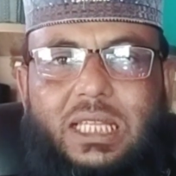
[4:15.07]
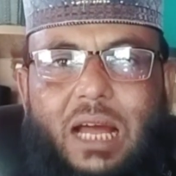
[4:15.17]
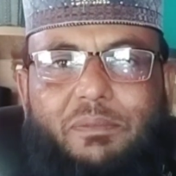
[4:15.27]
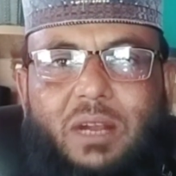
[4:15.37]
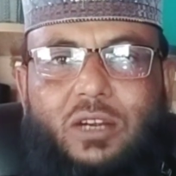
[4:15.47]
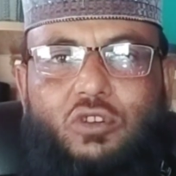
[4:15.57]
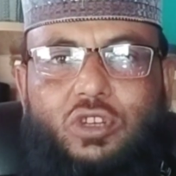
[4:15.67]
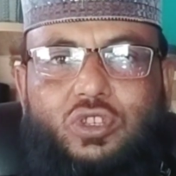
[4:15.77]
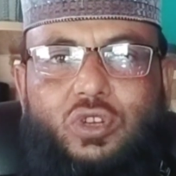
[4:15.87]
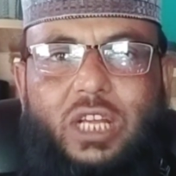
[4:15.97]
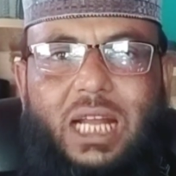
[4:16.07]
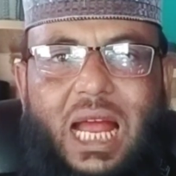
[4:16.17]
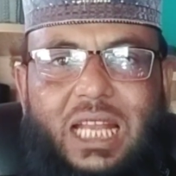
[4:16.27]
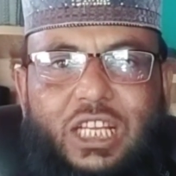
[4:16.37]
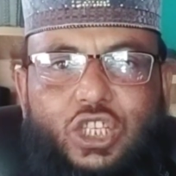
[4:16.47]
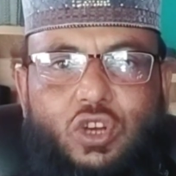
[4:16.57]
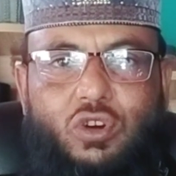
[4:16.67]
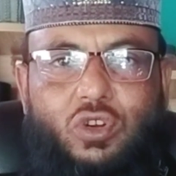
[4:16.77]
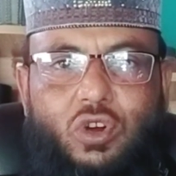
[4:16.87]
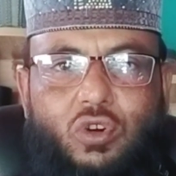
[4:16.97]
জাফরান কস্তুরি কালি
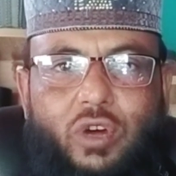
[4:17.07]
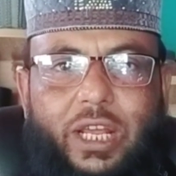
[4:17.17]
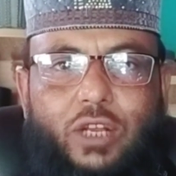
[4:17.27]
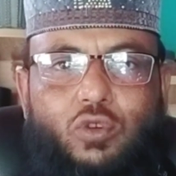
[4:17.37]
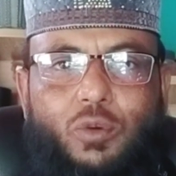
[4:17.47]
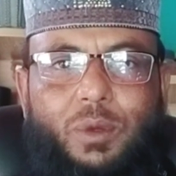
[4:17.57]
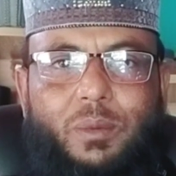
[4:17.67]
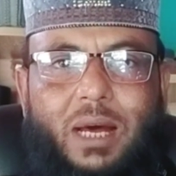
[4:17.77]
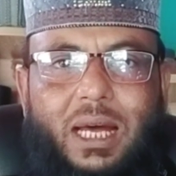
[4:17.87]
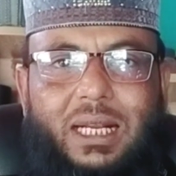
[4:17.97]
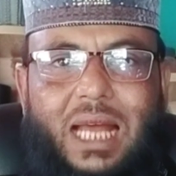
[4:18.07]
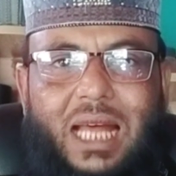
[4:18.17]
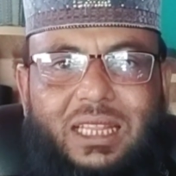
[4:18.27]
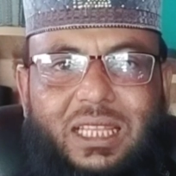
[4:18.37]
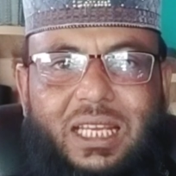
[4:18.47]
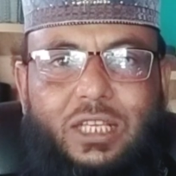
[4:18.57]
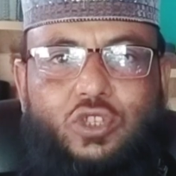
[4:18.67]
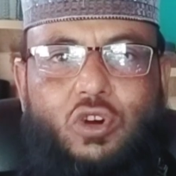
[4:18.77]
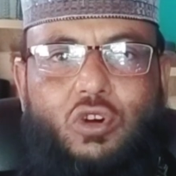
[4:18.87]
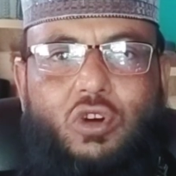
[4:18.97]
সংগ্রহ করে রবিবার রাত্রি
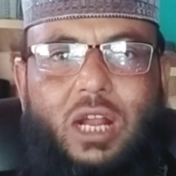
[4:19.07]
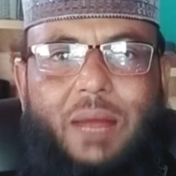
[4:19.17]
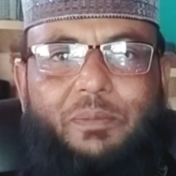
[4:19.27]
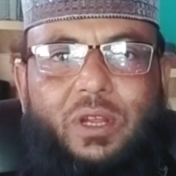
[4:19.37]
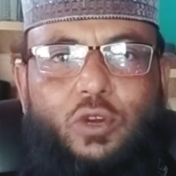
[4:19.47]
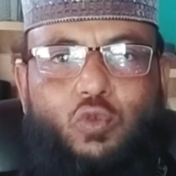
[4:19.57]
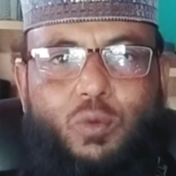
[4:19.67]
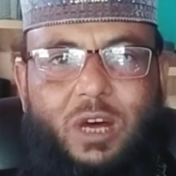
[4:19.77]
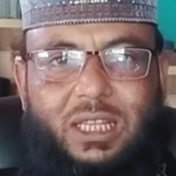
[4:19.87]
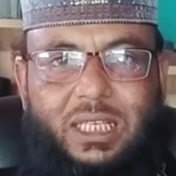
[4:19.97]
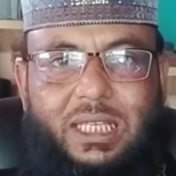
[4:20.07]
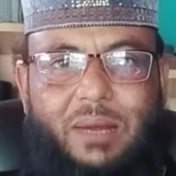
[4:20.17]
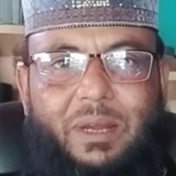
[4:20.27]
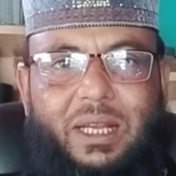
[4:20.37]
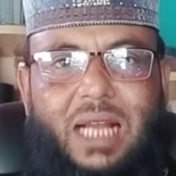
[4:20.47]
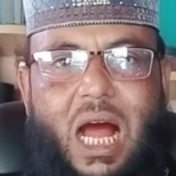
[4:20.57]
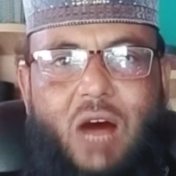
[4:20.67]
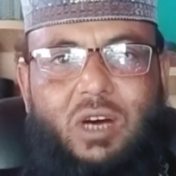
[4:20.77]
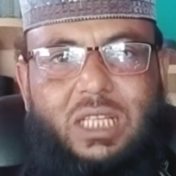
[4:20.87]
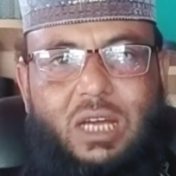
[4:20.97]
যখন আপনি ঘুমাতে যাবেন
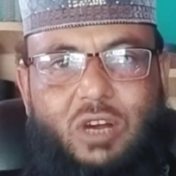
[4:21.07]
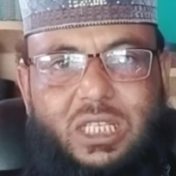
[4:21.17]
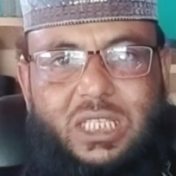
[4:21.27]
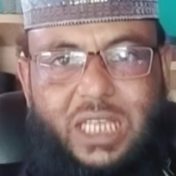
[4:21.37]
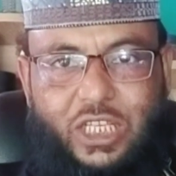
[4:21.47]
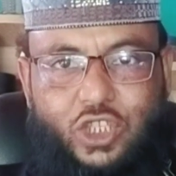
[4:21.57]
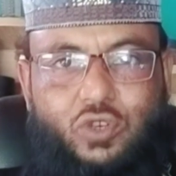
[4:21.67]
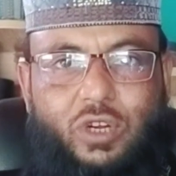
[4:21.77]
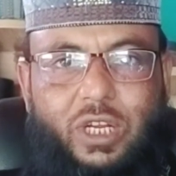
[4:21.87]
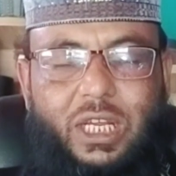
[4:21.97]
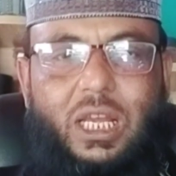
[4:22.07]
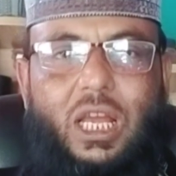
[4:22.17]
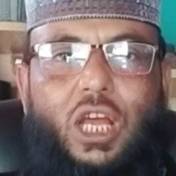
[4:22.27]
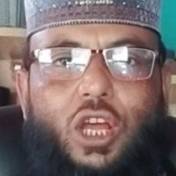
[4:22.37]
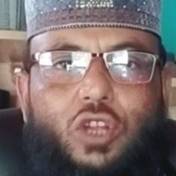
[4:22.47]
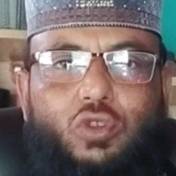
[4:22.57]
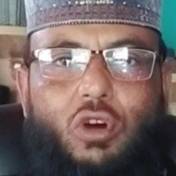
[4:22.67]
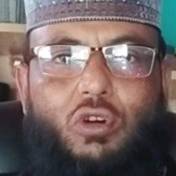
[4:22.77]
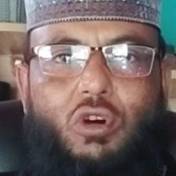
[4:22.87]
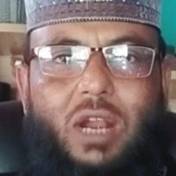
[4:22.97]
খাওয়া দাওয়া শেষ করে
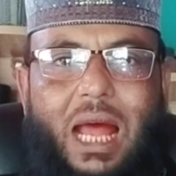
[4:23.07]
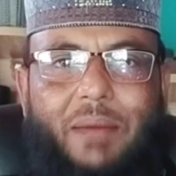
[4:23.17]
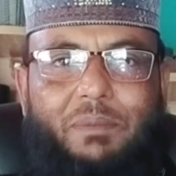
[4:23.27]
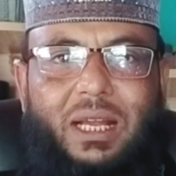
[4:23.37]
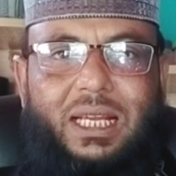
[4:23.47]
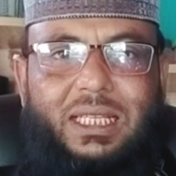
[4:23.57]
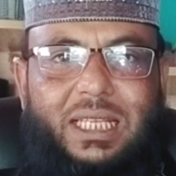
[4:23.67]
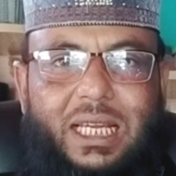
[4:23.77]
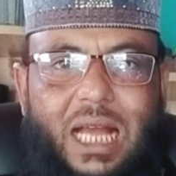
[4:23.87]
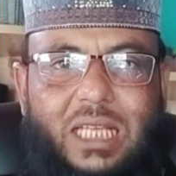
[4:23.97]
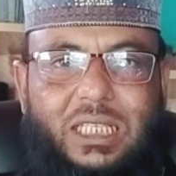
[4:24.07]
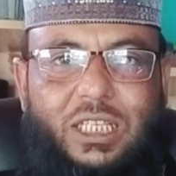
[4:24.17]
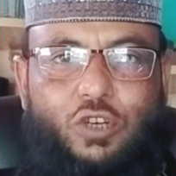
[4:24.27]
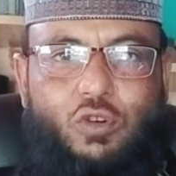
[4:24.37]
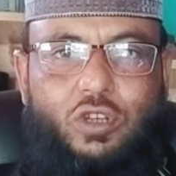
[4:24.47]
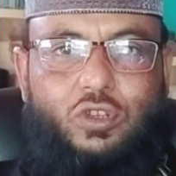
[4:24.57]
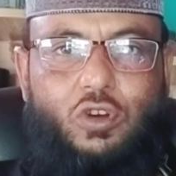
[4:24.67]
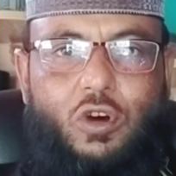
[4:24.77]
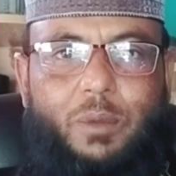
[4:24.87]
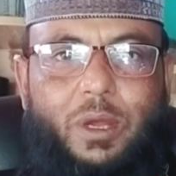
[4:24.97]
তখন আপনাকে যে কাজটি করতে
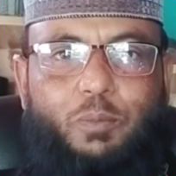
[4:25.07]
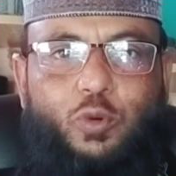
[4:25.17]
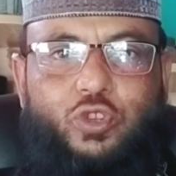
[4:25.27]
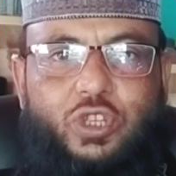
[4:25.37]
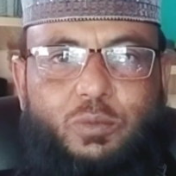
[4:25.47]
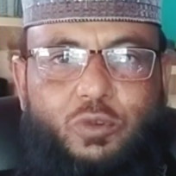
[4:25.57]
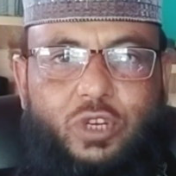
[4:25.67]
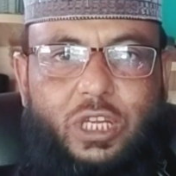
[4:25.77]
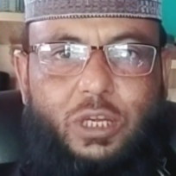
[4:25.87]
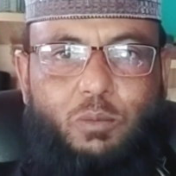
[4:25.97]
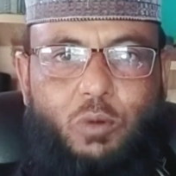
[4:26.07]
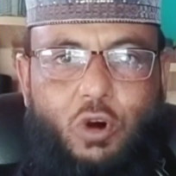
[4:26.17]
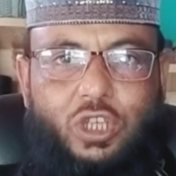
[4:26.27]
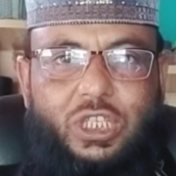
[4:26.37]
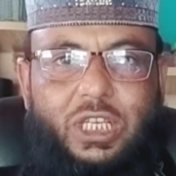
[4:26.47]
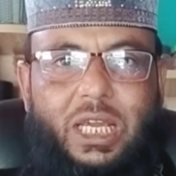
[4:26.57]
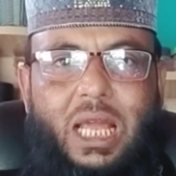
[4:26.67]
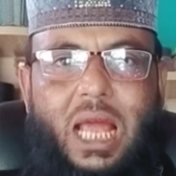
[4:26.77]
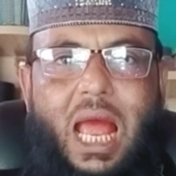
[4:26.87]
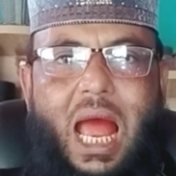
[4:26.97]
হবে পশ্চিমমুখী বসে
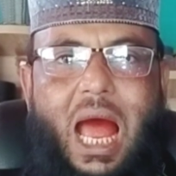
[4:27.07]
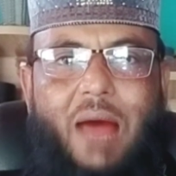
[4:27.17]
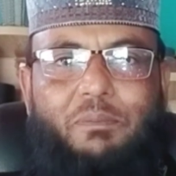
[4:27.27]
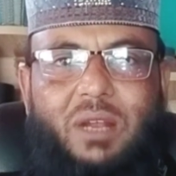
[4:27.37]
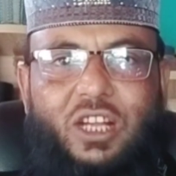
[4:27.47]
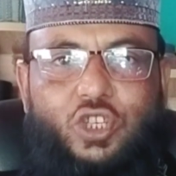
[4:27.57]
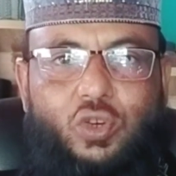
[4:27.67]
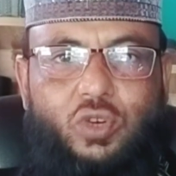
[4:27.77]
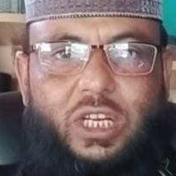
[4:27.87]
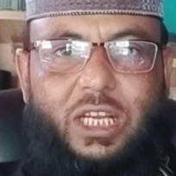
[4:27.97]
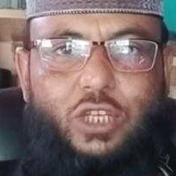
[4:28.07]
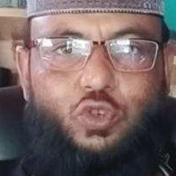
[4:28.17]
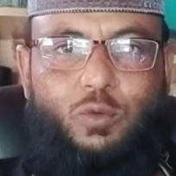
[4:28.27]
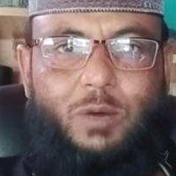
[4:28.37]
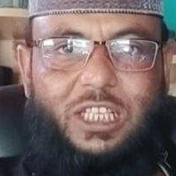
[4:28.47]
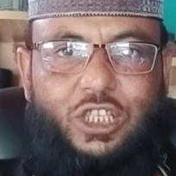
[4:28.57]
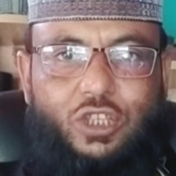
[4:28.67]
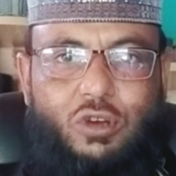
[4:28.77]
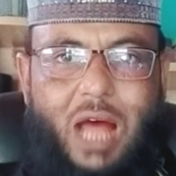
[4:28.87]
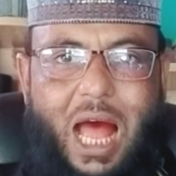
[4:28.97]
আপনার শরীরে
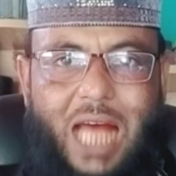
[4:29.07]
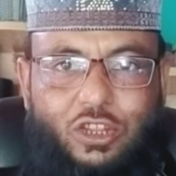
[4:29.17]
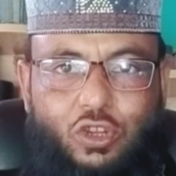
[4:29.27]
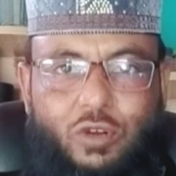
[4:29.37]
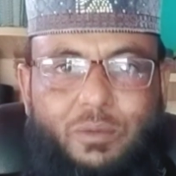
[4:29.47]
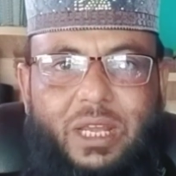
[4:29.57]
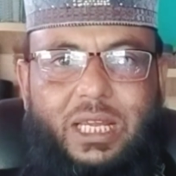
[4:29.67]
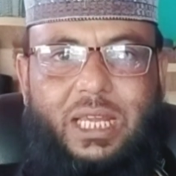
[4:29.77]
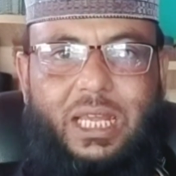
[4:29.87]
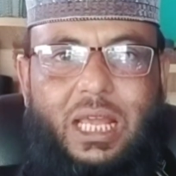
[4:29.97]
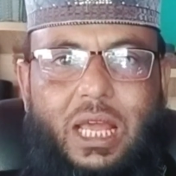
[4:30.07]
সুবাসিত আতর মেখে